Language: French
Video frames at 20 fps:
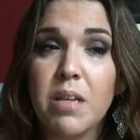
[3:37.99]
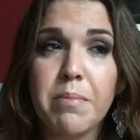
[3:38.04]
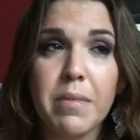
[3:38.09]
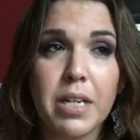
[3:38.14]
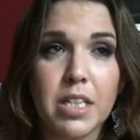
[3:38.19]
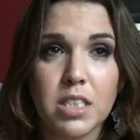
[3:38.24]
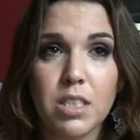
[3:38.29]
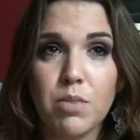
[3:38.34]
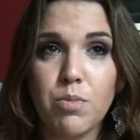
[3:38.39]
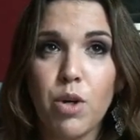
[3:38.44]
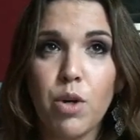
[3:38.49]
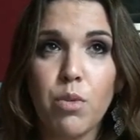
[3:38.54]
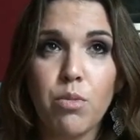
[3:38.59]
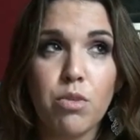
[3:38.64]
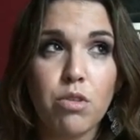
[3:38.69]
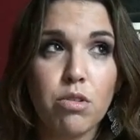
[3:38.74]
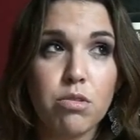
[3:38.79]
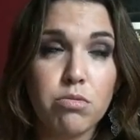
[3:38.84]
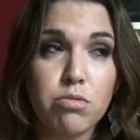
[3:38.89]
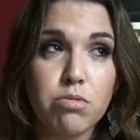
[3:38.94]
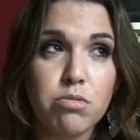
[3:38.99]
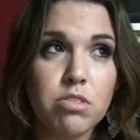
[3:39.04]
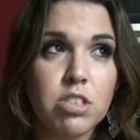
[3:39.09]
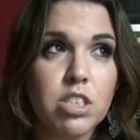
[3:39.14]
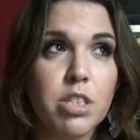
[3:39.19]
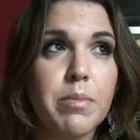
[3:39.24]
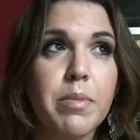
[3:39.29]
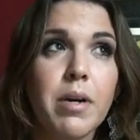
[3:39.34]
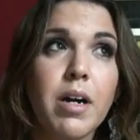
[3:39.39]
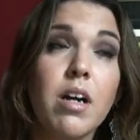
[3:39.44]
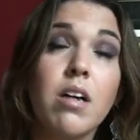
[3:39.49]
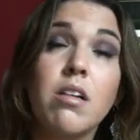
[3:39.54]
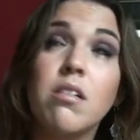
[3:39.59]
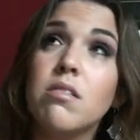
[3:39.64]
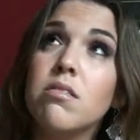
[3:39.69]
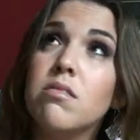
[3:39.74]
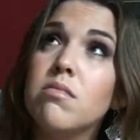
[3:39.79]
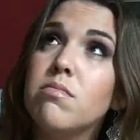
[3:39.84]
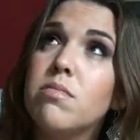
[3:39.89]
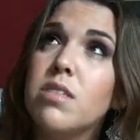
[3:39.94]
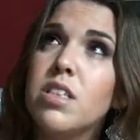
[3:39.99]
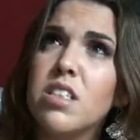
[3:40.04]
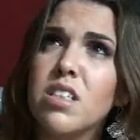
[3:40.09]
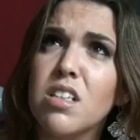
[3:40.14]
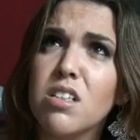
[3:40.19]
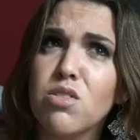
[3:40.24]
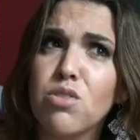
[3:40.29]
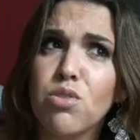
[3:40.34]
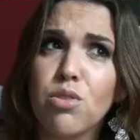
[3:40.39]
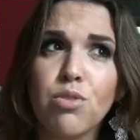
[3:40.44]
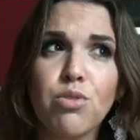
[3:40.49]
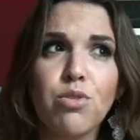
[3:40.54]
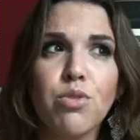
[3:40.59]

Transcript: Maximum, euh, je sais pas, 1500,